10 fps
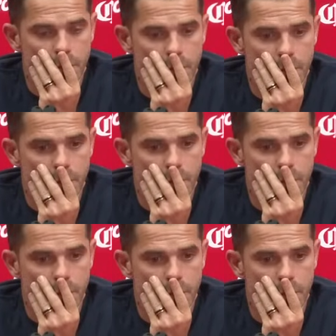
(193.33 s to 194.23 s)
Es un
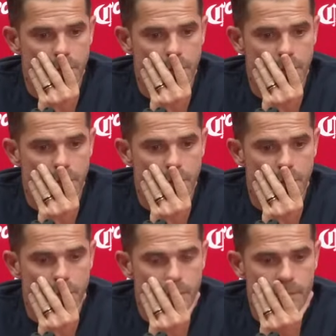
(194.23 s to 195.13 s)
reto bastante
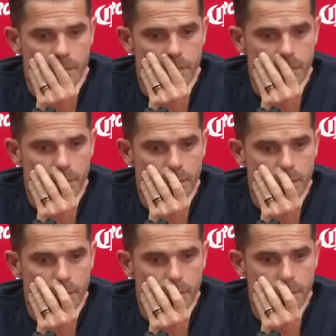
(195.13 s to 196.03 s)
lindo que podría ser un
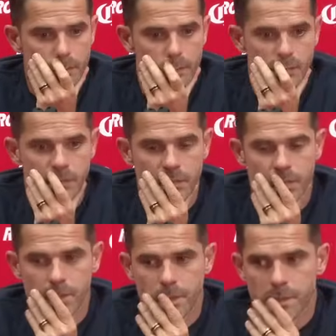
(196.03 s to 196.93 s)
gran desafío
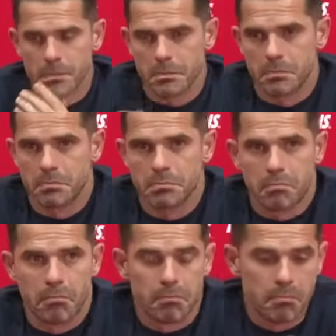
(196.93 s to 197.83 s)
y hacer que usted
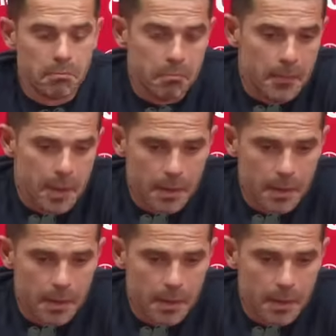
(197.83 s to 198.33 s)
pasara a la historia.